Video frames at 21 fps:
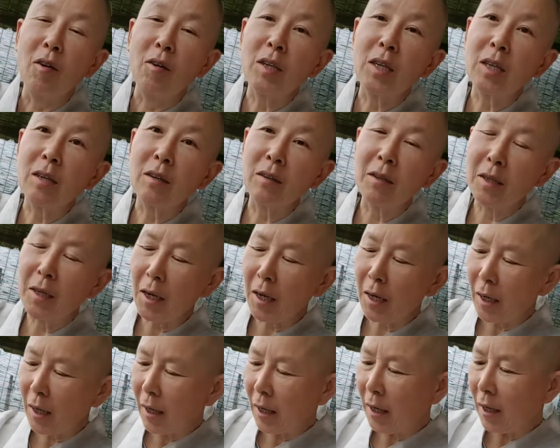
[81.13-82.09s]
어제
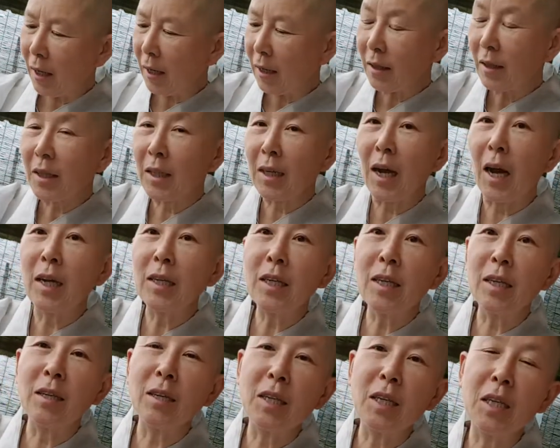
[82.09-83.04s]
그제 제
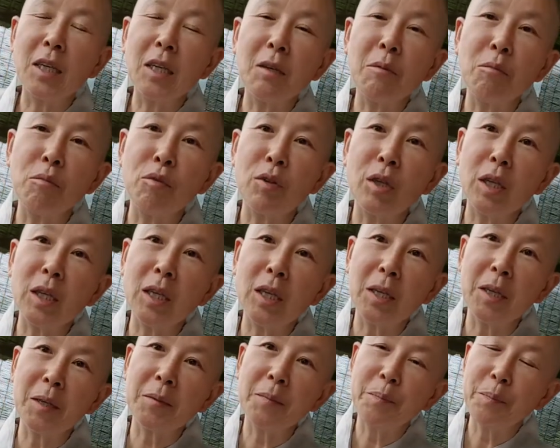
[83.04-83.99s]
아시는
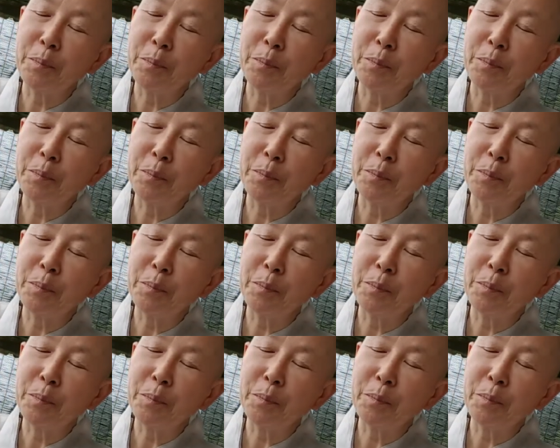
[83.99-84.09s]
지인분이